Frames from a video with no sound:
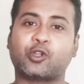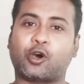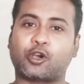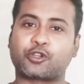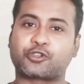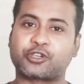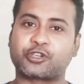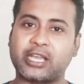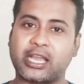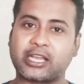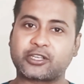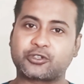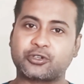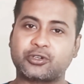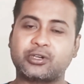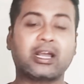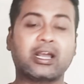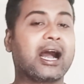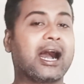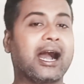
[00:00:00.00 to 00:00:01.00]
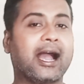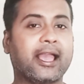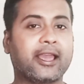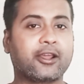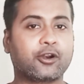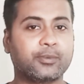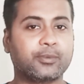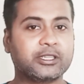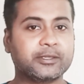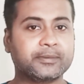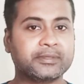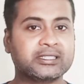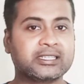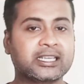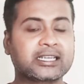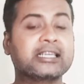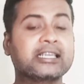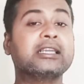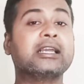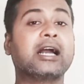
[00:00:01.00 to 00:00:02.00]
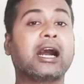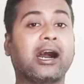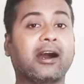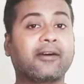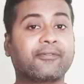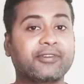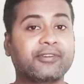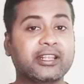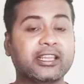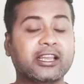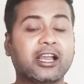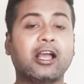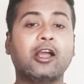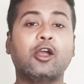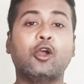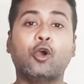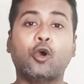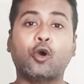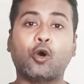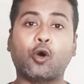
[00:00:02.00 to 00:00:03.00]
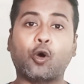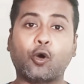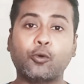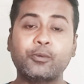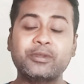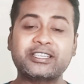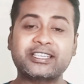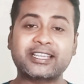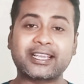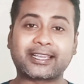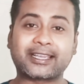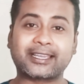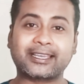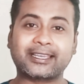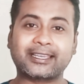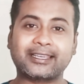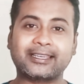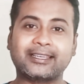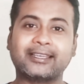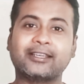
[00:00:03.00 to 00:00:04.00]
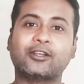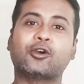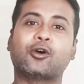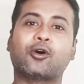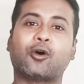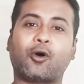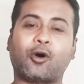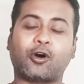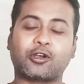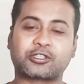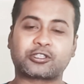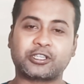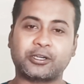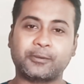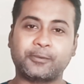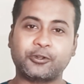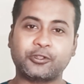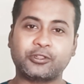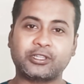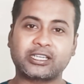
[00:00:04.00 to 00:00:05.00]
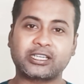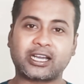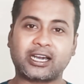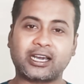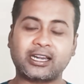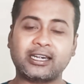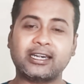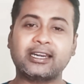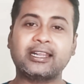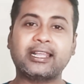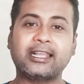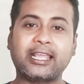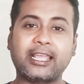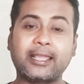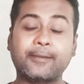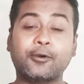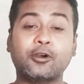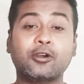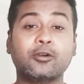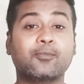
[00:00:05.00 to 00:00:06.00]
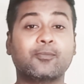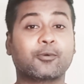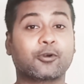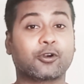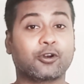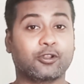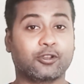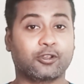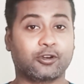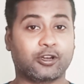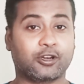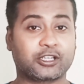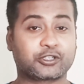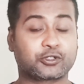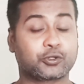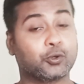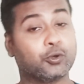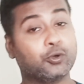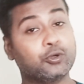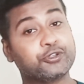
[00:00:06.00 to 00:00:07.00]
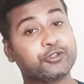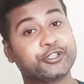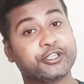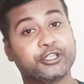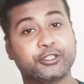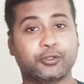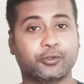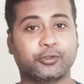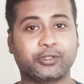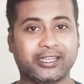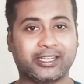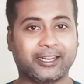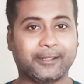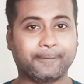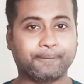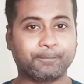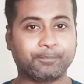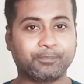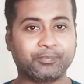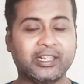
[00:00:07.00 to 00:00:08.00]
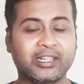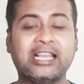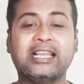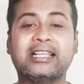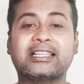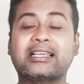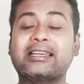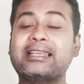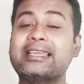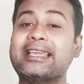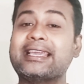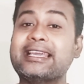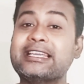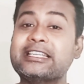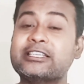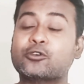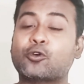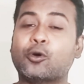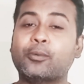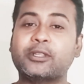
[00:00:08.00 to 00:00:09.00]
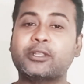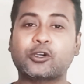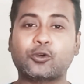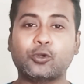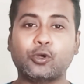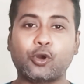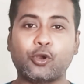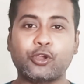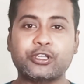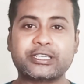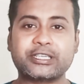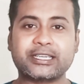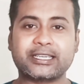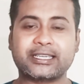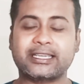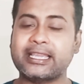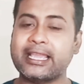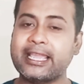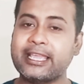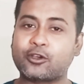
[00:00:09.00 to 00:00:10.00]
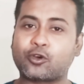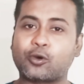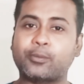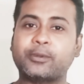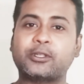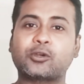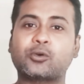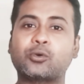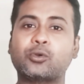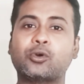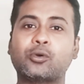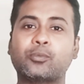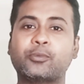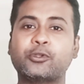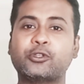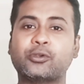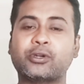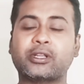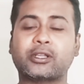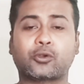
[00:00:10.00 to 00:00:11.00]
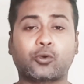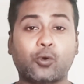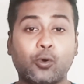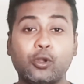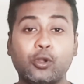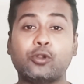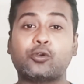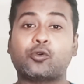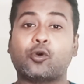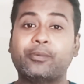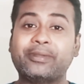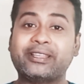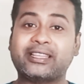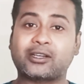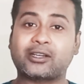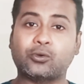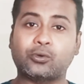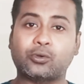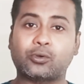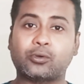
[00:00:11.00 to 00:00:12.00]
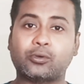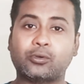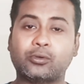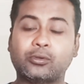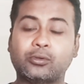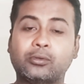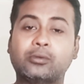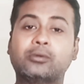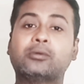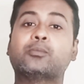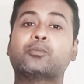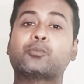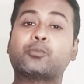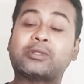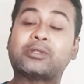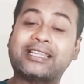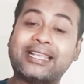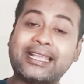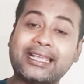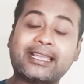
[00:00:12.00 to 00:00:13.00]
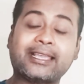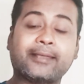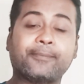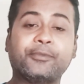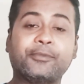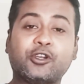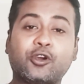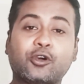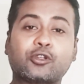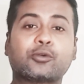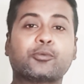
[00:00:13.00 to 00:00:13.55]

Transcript: অসুখে একজন আয়ারও বেঁধে বেঁধে থাকি আফ্রিকা অভিষেক অস্ত্রের বিরুদ্ধে গান এবং প্রলয়োল্লাস ও সিন্ধু তীরে তাহলে এই যে কবিতাগুলো রয়েছে এই কবিতাগুলোর ভিতরে কোন কবিতাগুলো থেকে বিগত